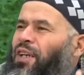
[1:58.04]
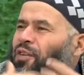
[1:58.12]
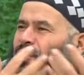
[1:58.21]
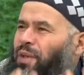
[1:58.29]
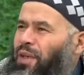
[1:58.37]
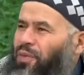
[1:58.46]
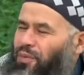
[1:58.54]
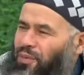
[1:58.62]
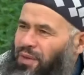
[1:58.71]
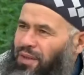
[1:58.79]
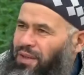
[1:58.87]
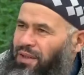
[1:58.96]
أو ابناء
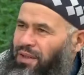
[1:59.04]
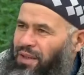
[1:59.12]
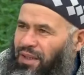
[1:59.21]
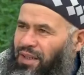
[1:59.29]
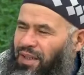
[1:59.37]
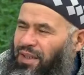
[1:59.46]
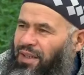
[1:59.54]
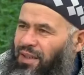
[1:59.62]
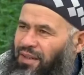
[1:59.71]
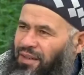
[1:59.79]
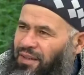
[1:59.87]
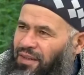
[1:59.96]
يعني غيرك
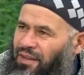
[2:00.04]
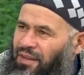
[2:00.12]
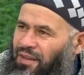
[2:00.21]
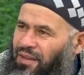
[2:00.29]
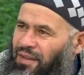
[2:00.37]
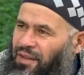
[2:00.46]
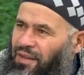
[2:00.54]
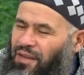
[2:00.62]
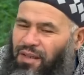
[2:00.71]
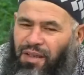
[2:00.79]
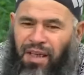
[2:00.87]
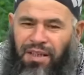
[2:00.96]

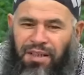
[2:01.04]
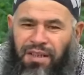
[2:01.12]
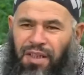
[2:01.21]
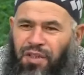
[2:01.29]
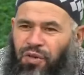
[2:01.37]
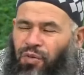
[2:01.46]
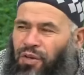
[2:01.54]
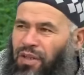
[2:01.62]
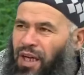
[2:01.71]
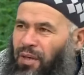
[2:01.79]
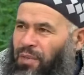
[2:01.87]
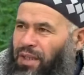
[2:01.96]
قد تجد
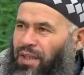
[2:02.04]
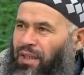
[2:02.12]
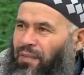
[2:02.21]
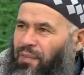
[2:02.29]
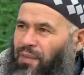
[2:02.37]
الرحمة